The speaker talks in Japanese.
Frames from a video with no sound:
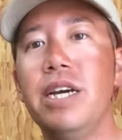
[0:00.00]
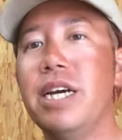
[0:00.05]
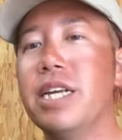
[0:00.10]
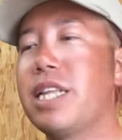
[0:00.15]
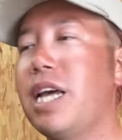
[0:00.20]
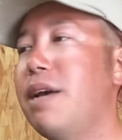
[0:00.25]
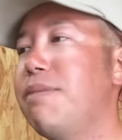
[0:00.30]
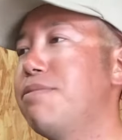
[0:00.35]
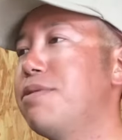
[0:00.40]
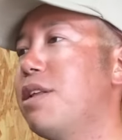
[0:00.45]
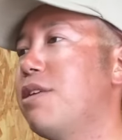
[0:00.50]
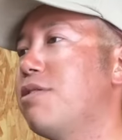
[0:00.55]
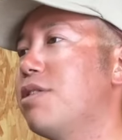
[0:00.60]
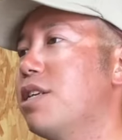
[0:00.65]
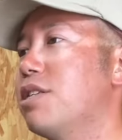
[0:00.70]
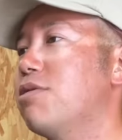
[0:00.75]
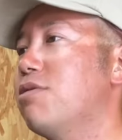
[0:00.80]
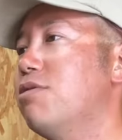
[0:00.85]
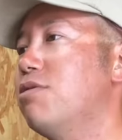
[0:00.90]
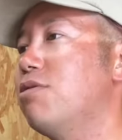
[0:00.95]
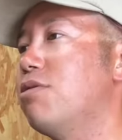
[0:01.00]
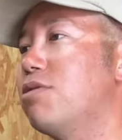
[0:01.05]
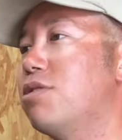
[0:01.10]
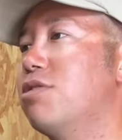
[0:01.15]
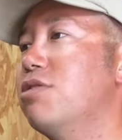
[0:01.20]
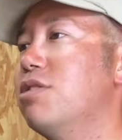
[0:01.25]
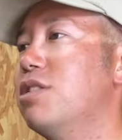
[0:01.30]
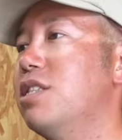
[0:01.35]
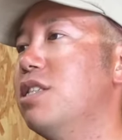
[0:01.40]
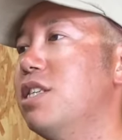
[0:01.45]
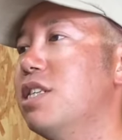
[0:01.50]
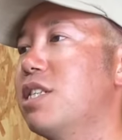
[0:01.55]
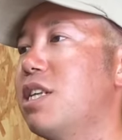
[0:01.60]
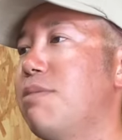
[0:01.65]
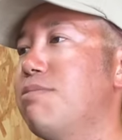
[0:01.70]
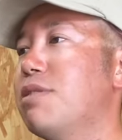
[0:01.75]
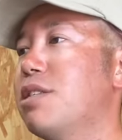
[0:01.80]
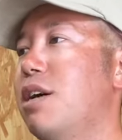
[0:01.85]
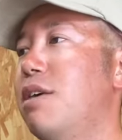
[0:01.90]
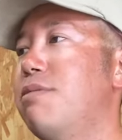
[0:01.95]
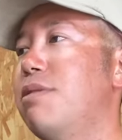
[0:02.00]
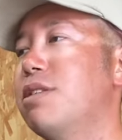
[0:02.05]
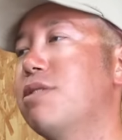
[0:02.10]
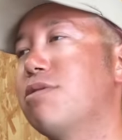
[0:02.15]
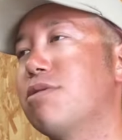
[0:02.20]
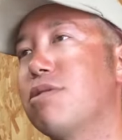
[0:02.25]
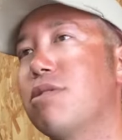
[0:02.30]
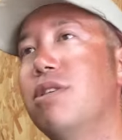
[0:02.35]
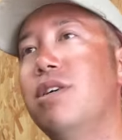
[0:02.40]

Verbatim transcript: タイプなのでそういうのを中心にサブサーフェイスを